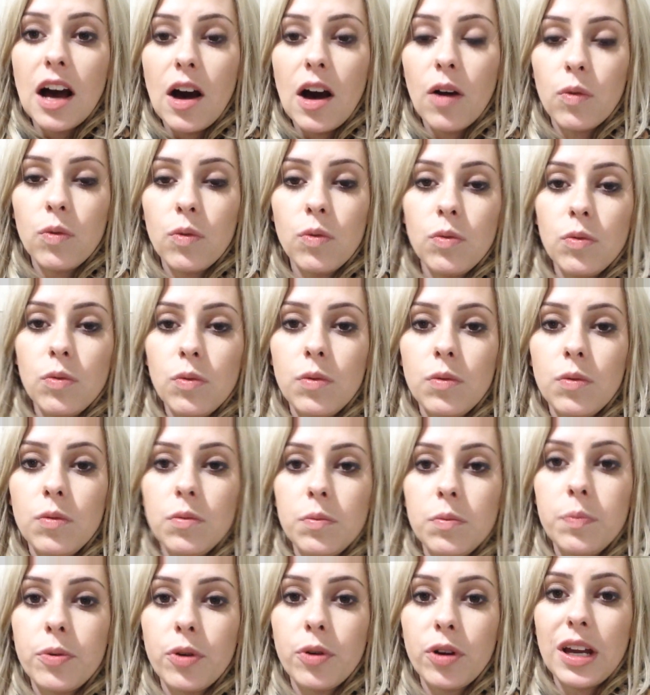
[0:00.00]

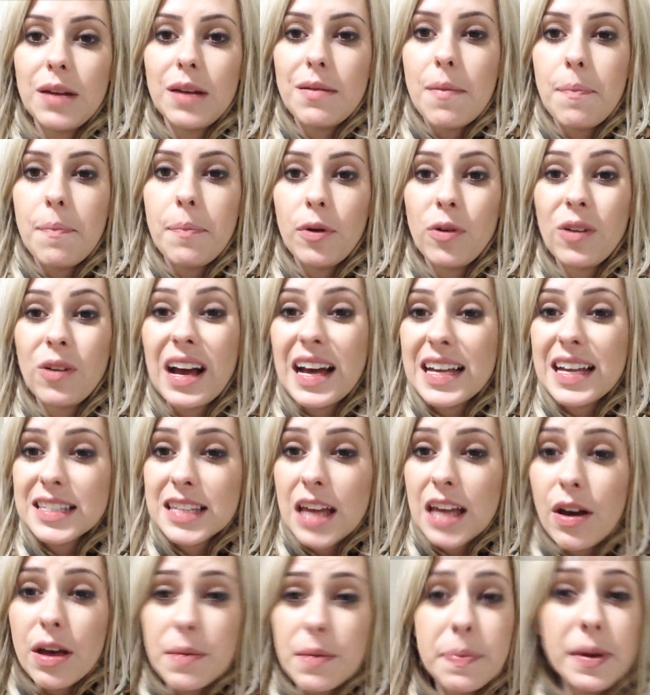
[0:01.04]
um programa para um
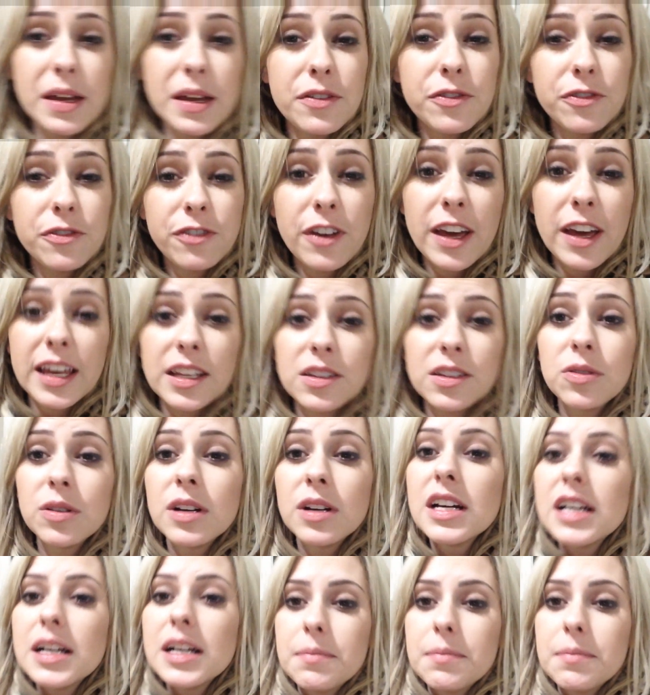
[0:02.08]
casal é perfeito,